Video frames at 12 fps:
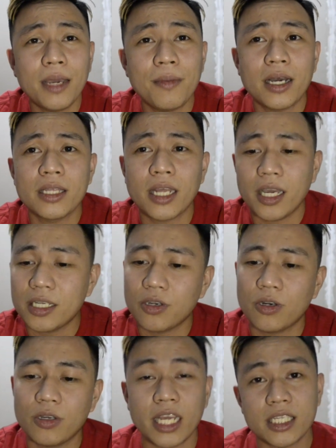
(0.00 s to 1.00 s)
mga dre.
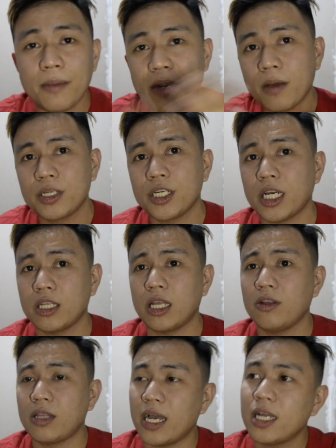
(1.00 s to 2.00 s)
So, next time na ako siya
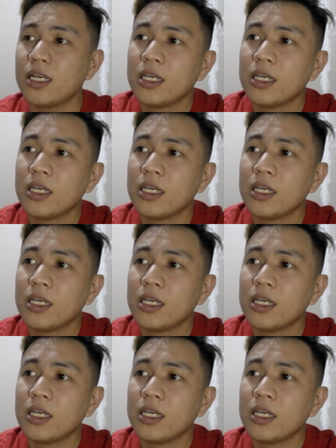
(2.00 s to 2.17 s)
shoutout ha. Ah.